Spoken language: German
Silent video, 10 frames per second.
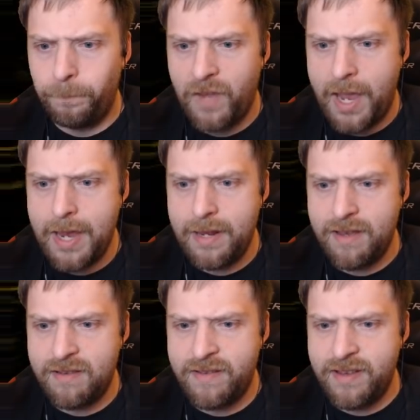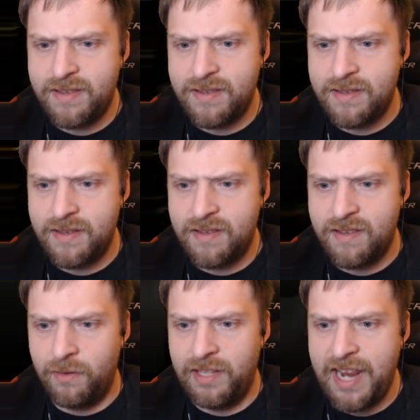Hey, das ist, das ist
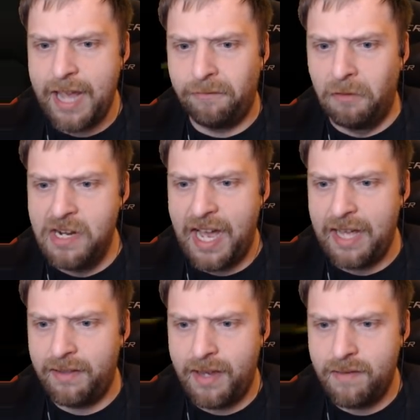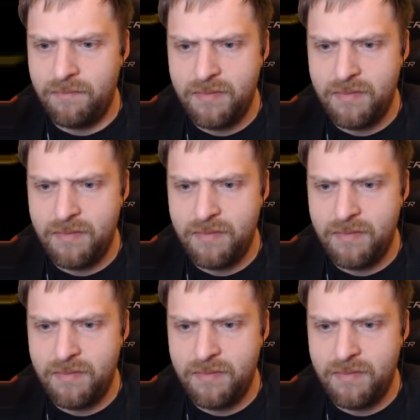so delightful gerade, hey.